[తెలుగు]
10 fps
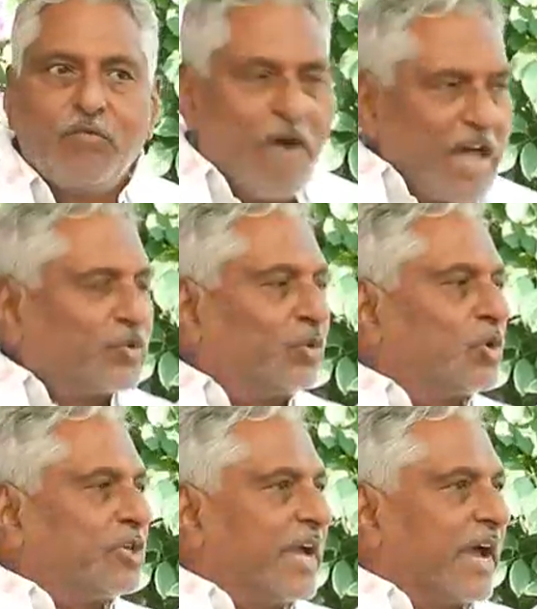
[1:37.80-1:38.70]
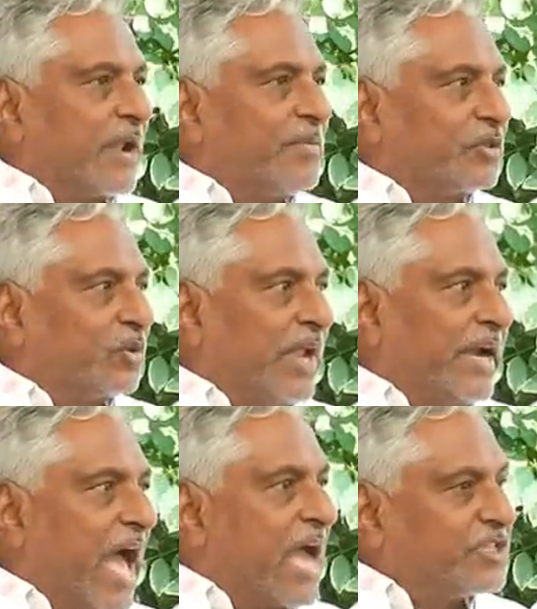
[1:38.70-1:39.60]
వాస్తుదోషంగా
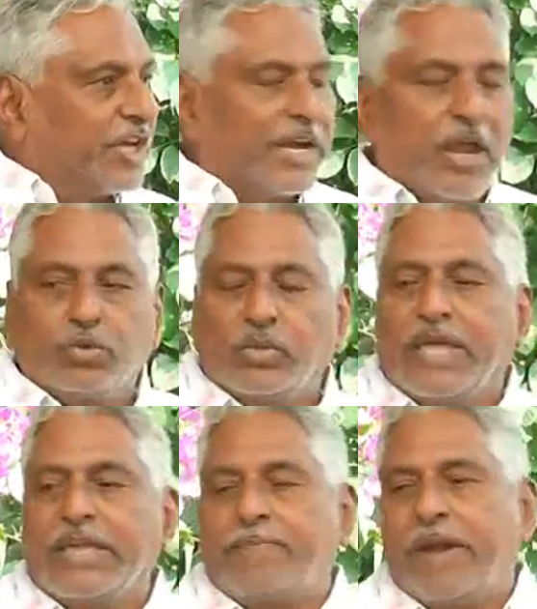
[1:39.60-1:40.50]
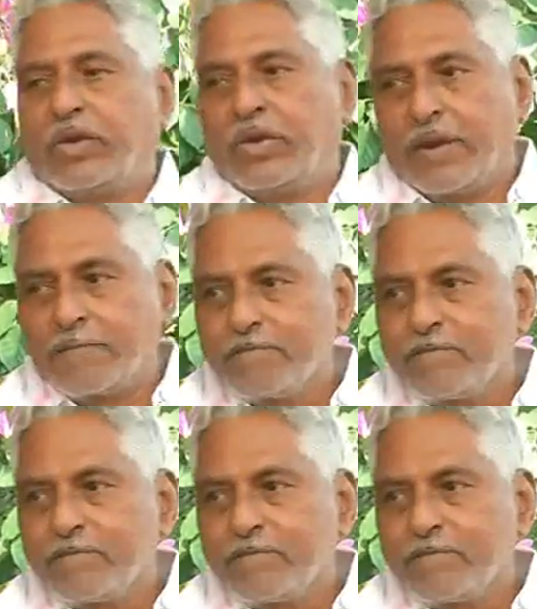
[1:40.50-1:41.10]
కనబడుతుందంటే ఆశ్చర్యం కలుగుతుందని చెప్పి అంటున్నాయి